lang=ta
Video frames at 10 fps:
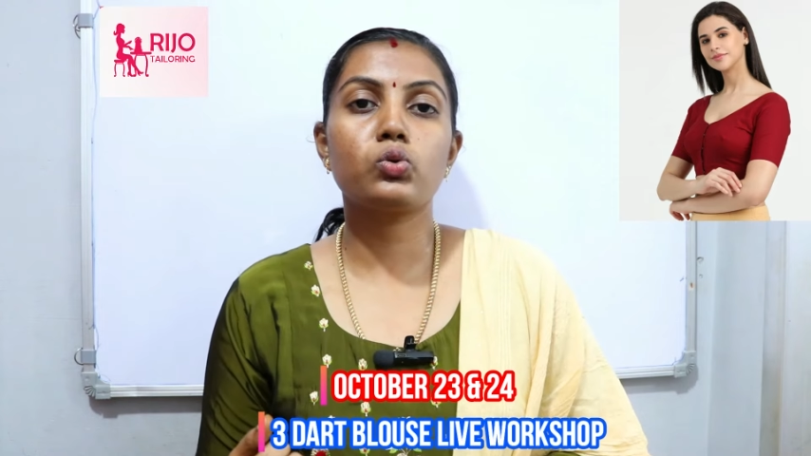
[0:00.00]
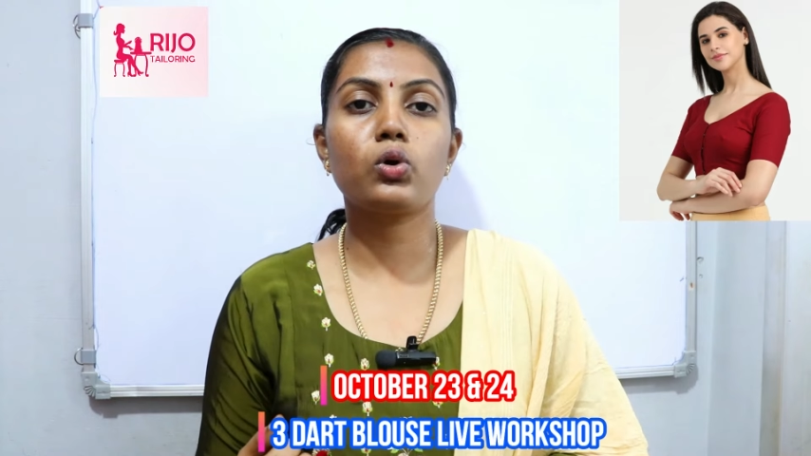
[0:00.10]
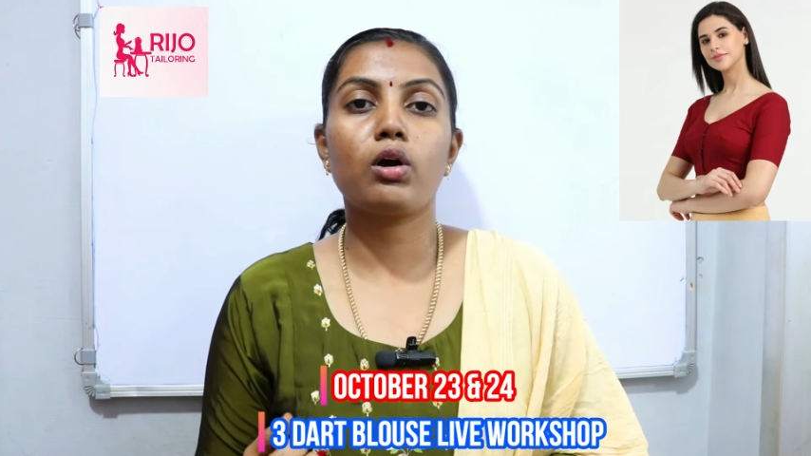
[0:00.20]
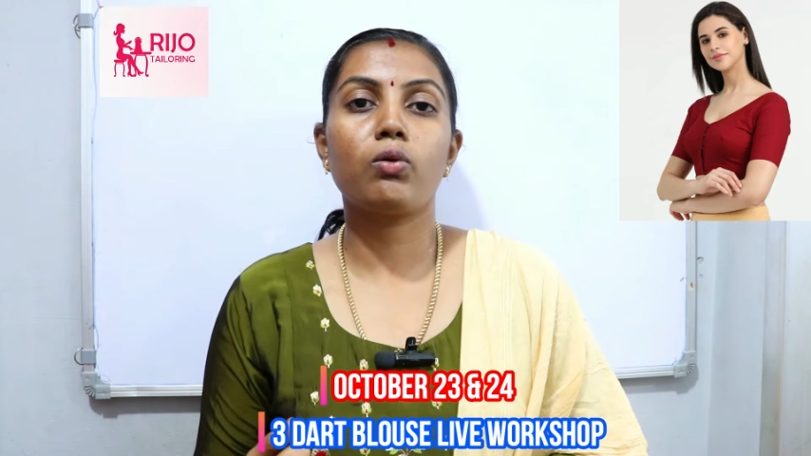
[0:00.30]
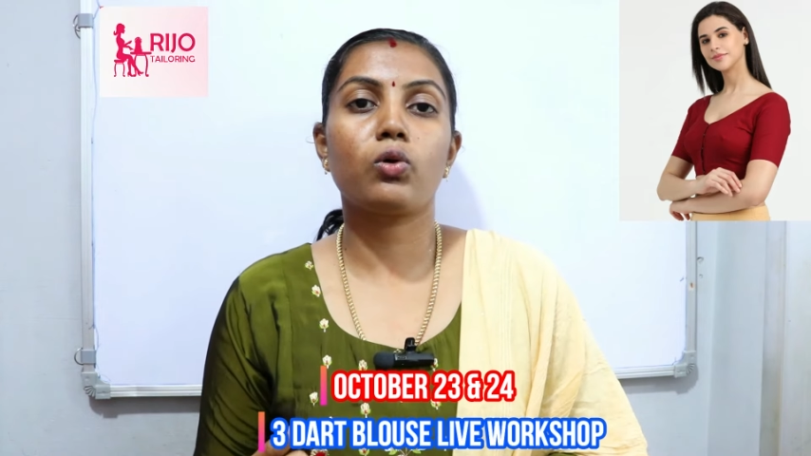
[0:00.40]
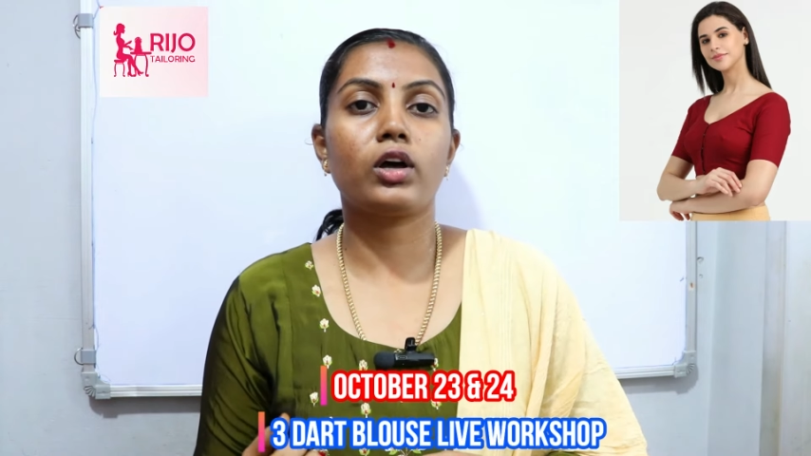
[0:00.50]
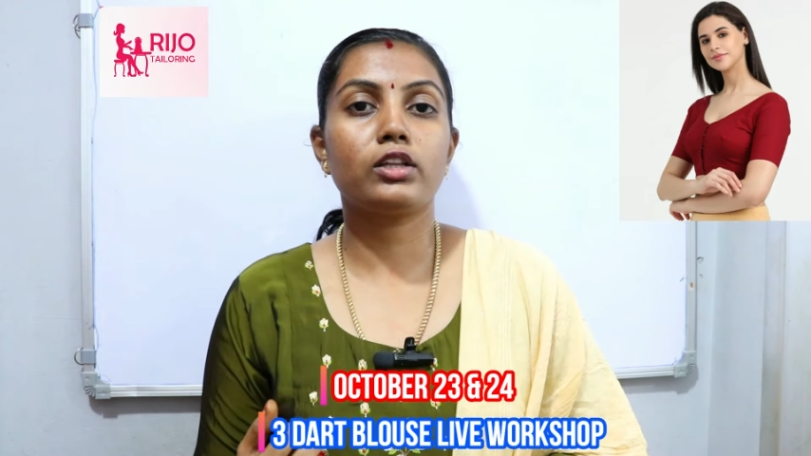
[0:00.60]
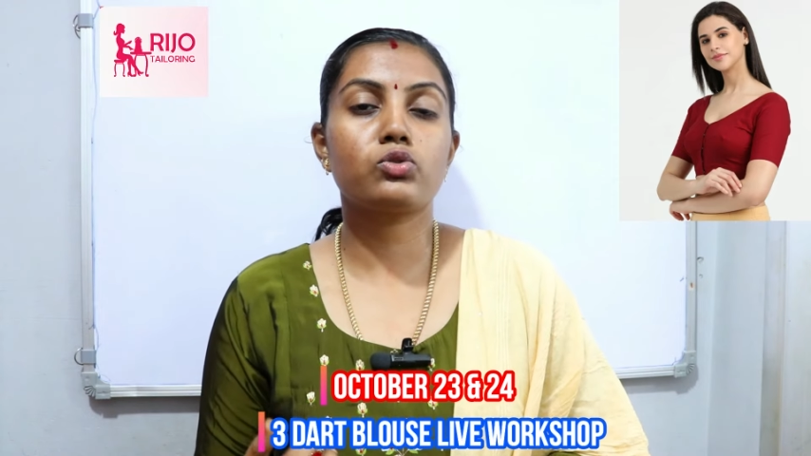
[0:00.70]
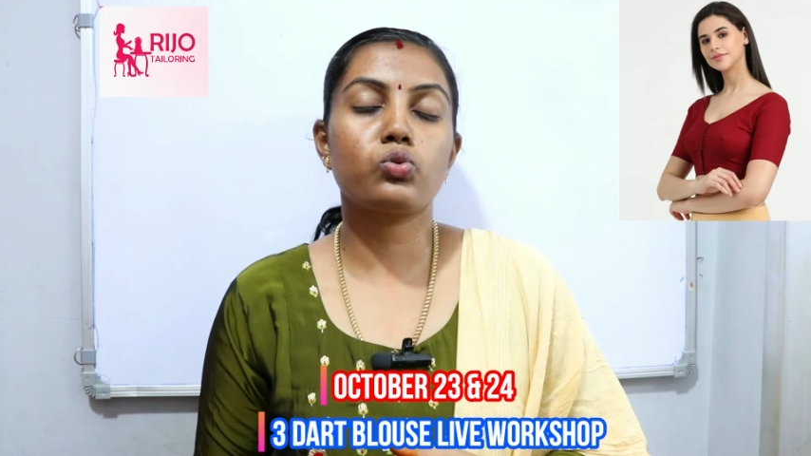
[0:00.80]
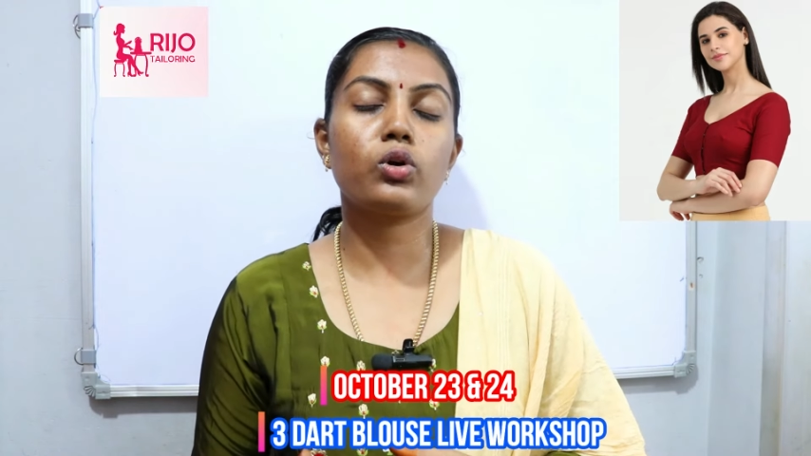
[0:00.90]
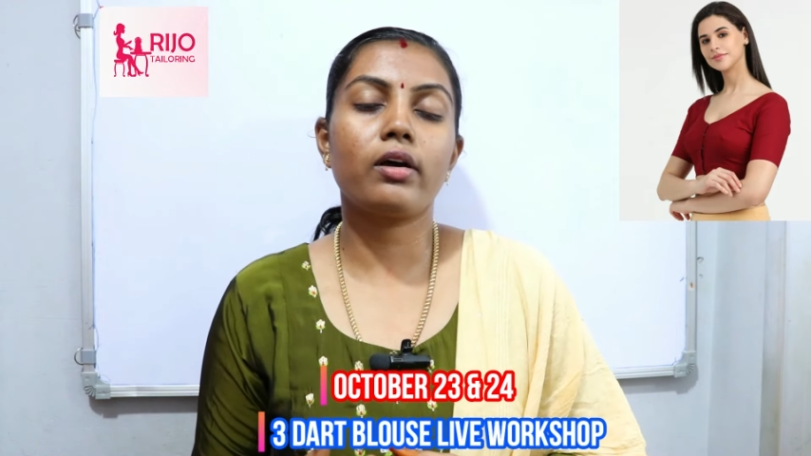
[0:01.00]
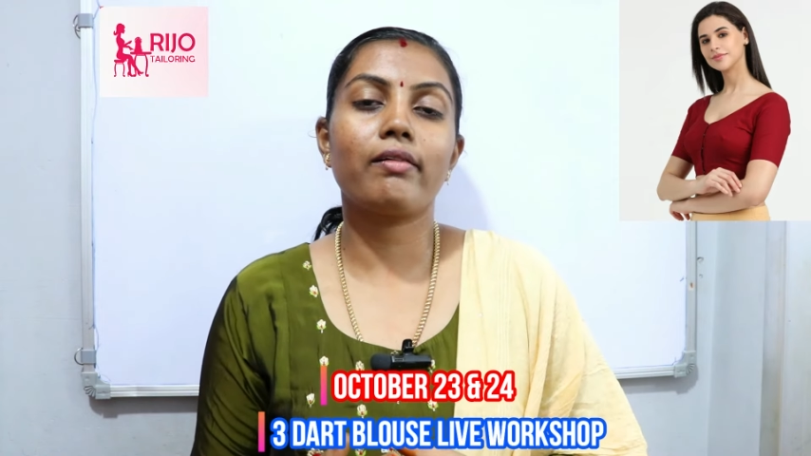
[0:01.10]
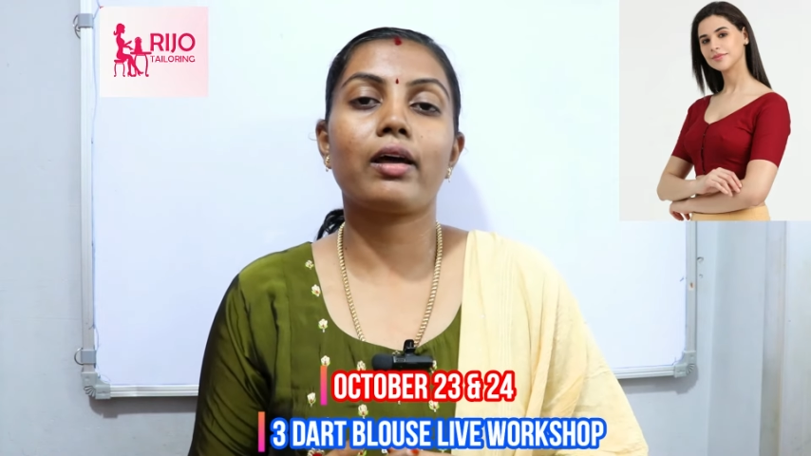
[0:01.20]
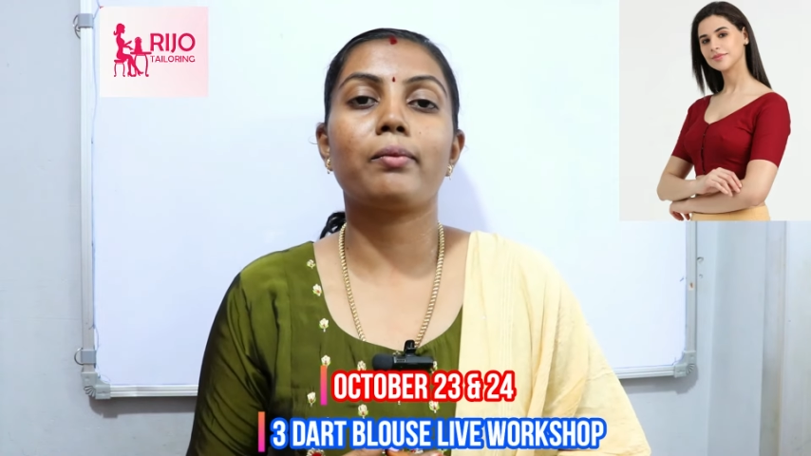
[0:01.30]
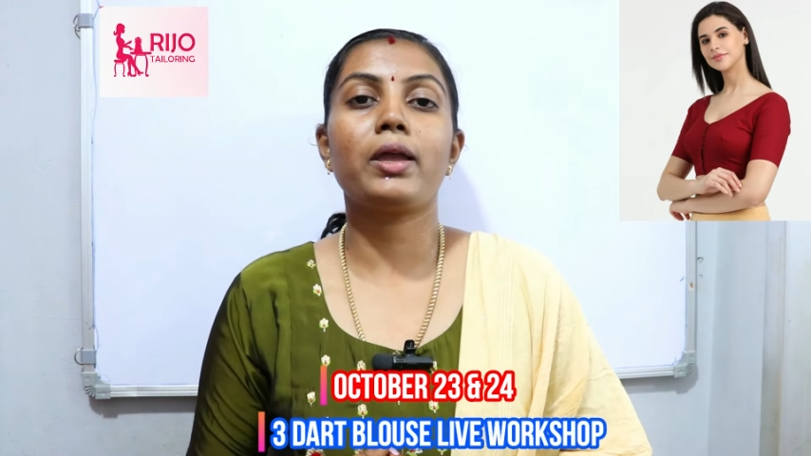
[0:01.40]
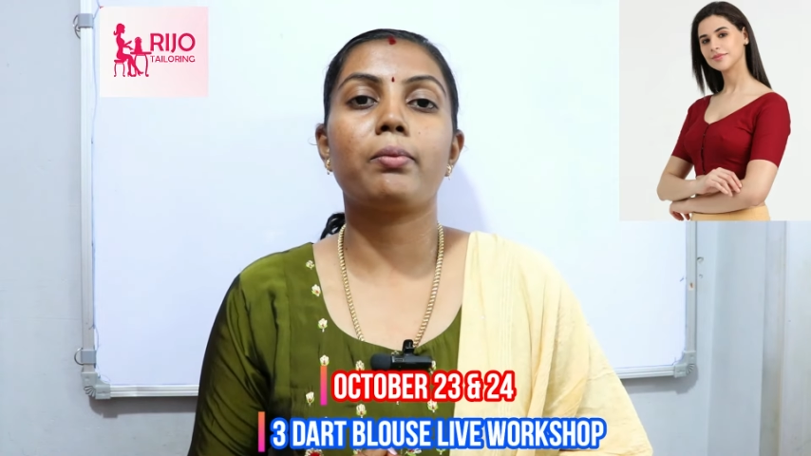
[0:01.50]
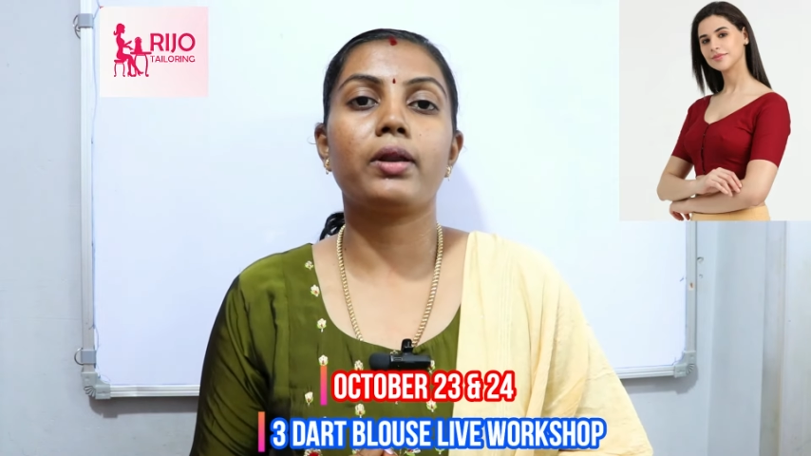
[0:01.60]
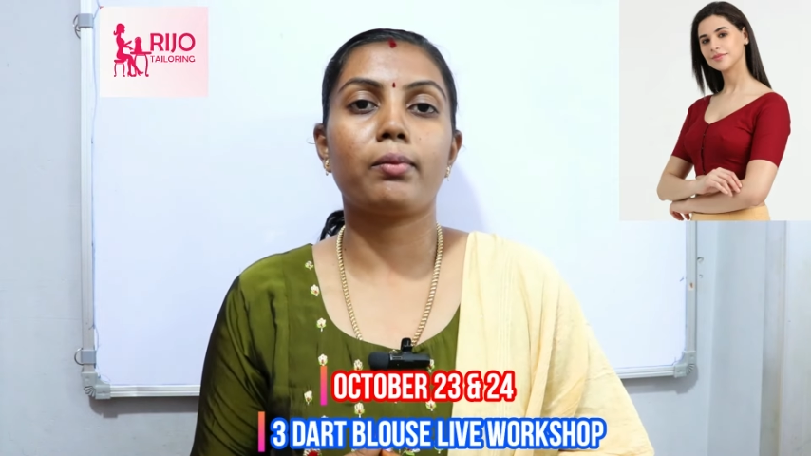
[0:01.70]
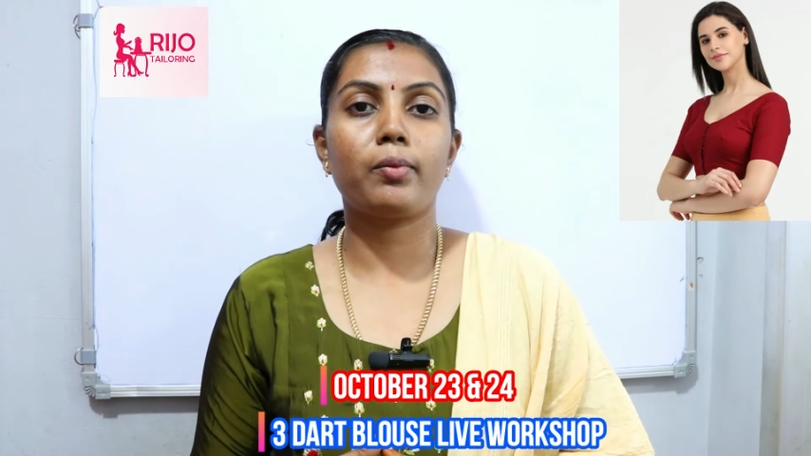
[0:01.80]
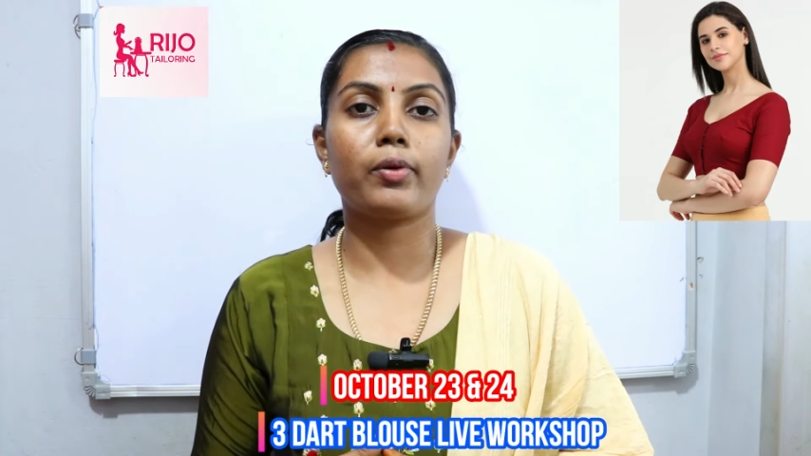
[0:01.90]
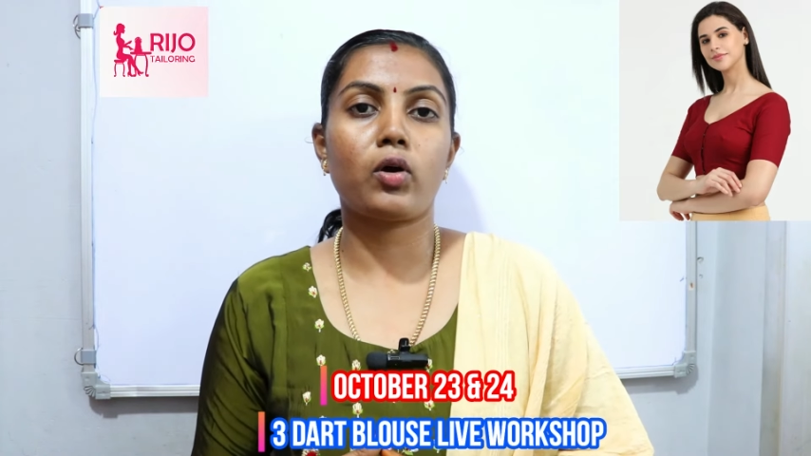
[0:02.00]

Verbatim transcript: வந்து சுருக்கம் வரும் அந்த சுருக்கம் வராமல் எப்படி நம்ம